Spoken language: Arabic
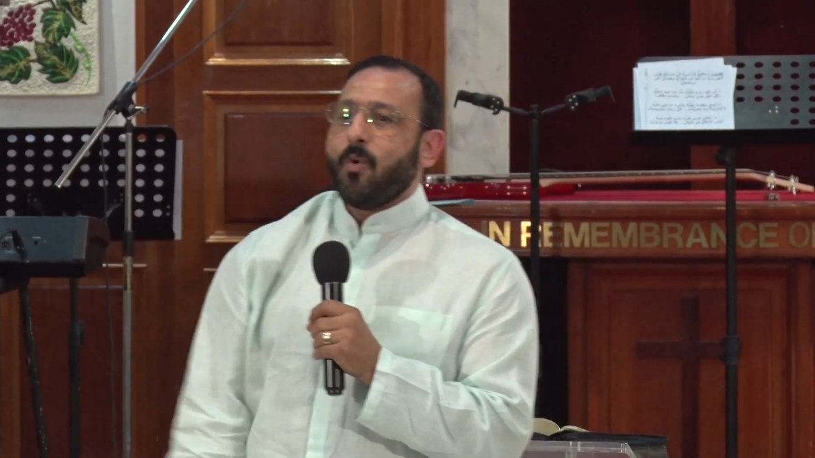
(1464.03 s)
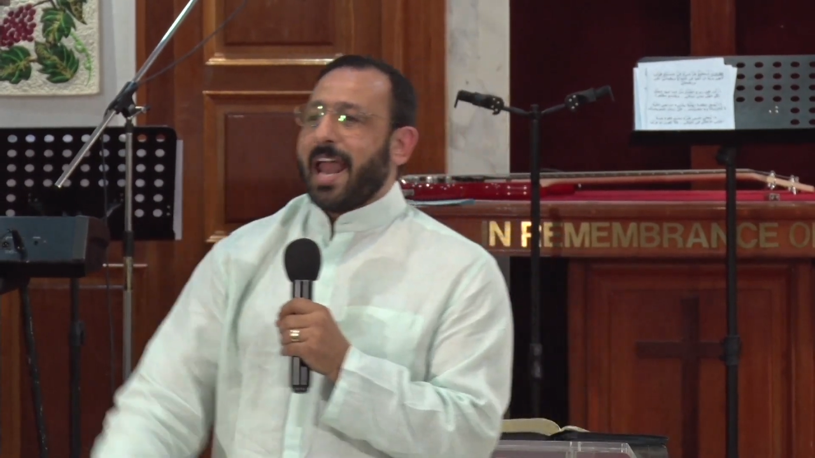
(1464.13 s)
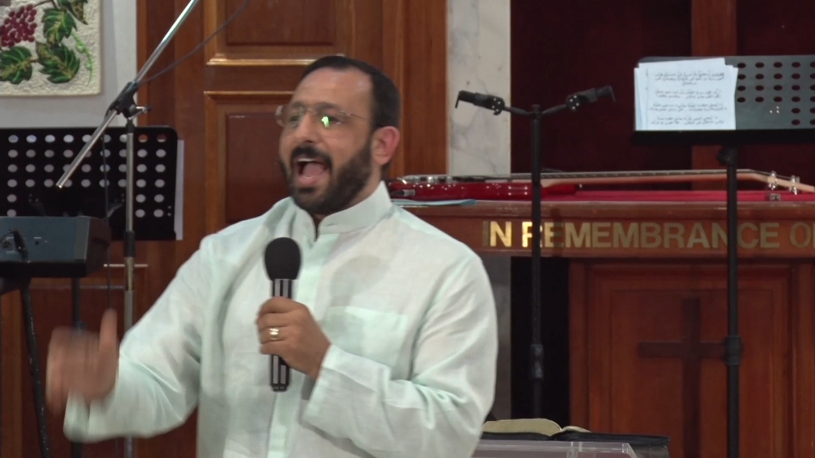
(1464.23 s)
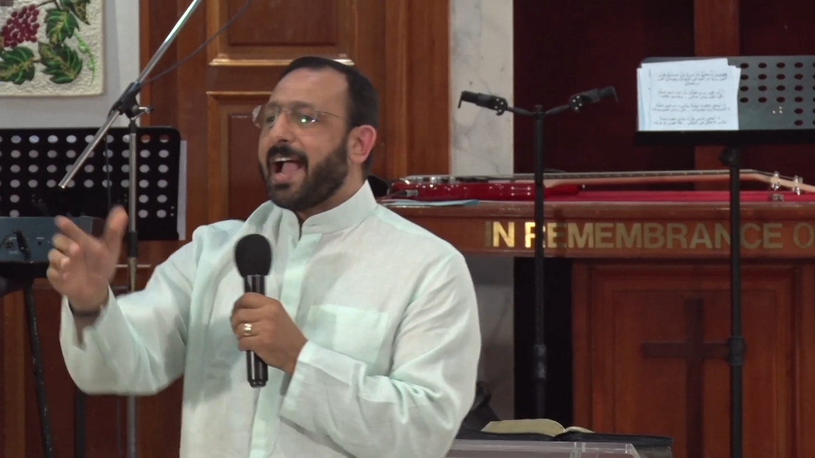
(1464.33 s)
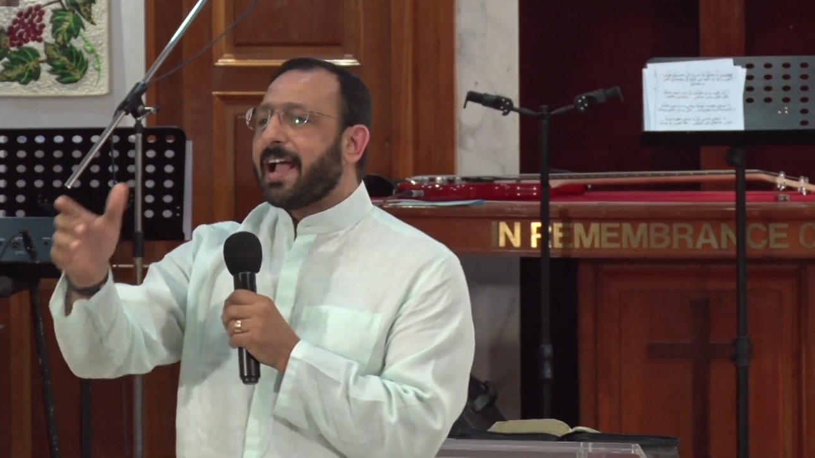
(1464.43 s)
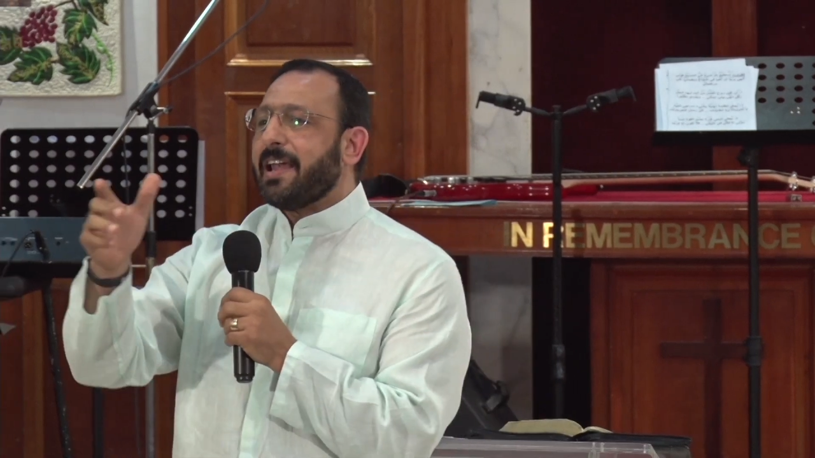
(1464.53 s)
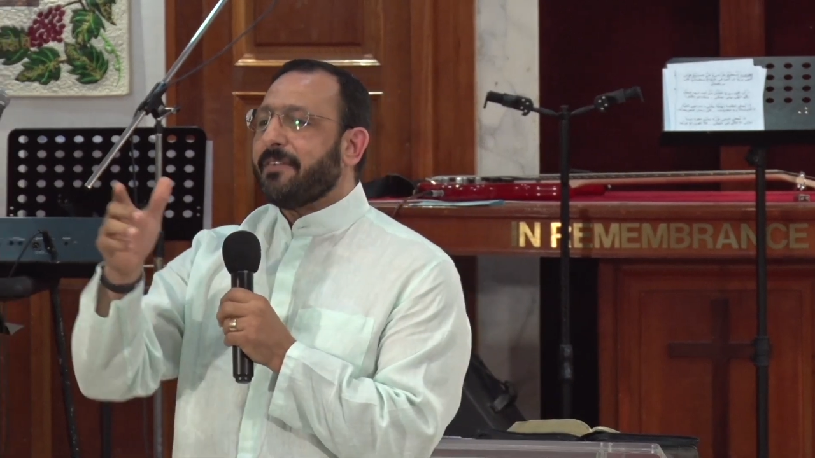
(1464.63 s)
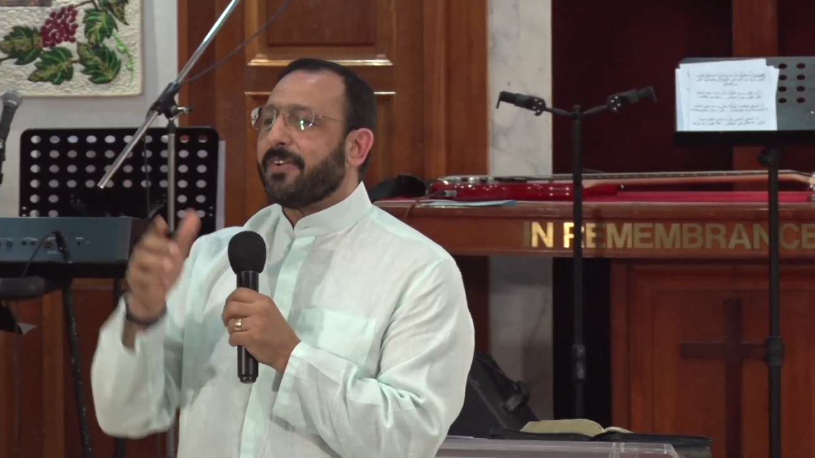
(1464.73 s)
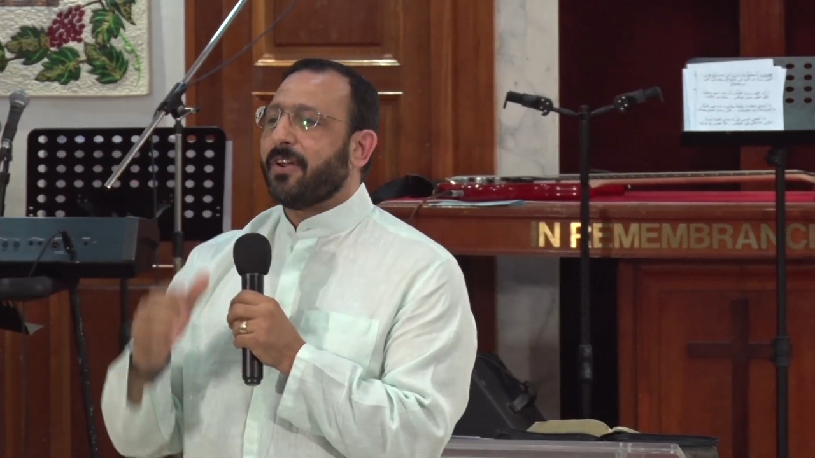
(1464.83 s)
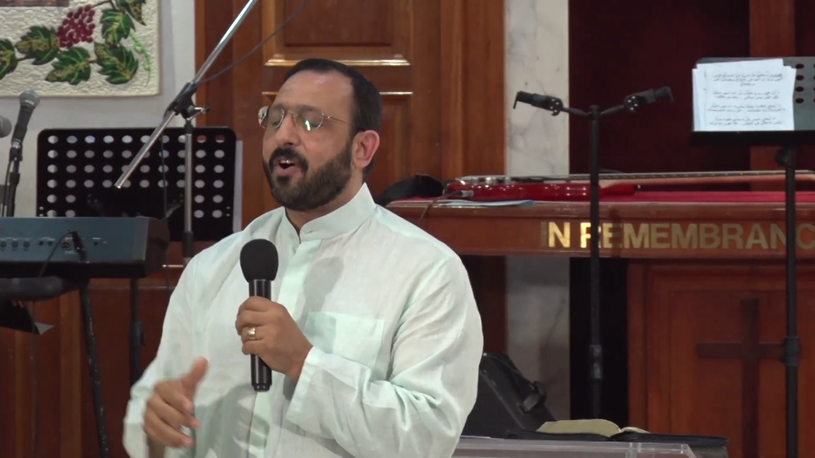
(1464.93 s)
والحاجة
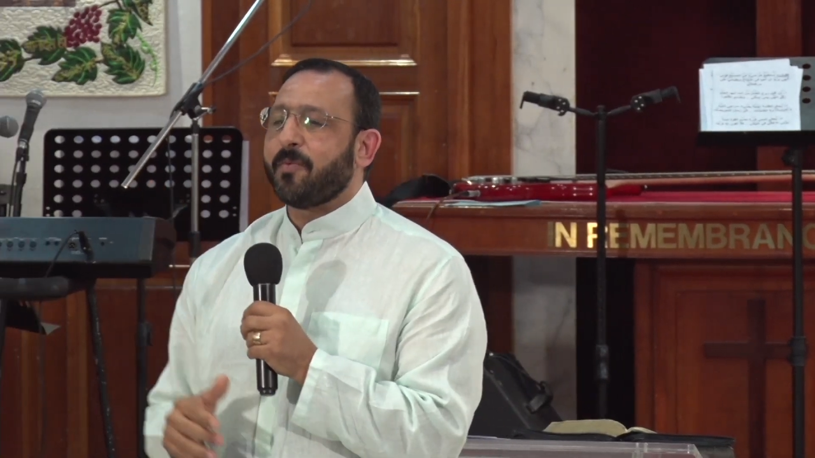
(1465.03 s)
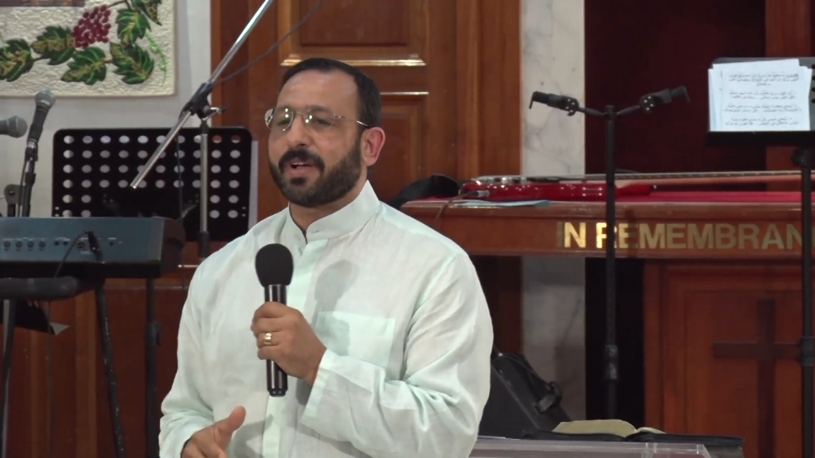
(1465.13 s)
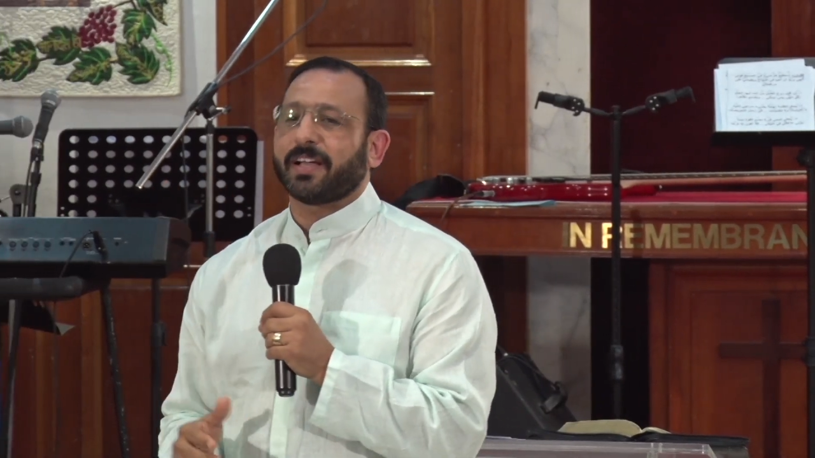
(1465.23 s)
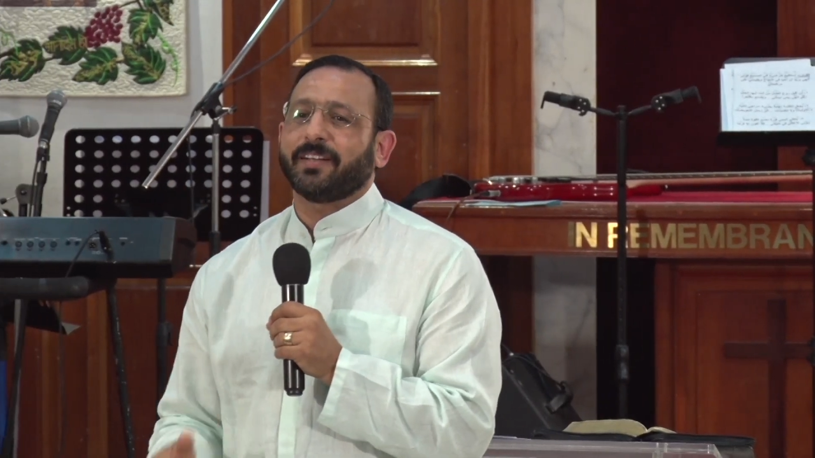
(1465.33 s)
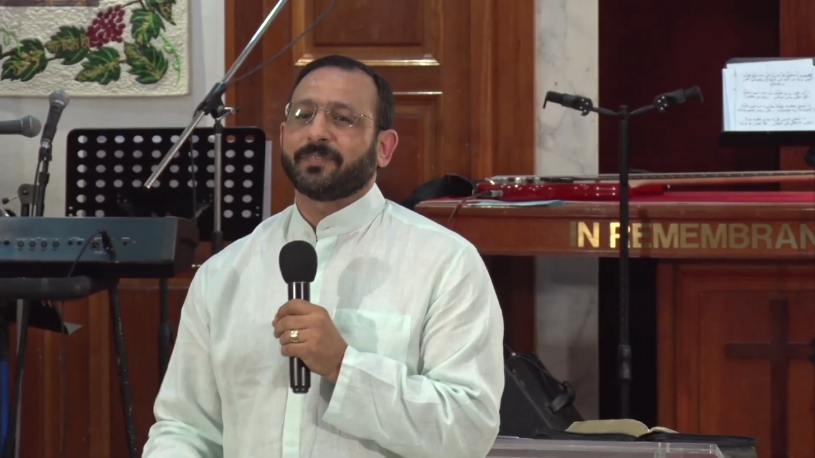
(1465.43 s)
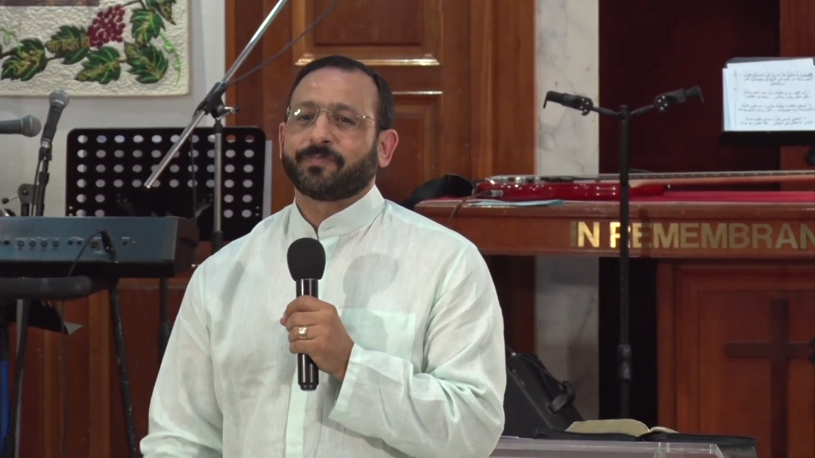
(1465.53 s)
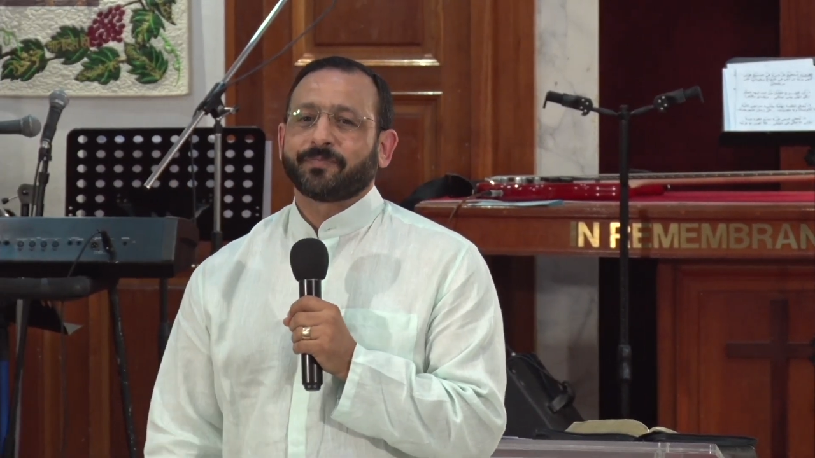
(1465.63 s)
اللي في العمق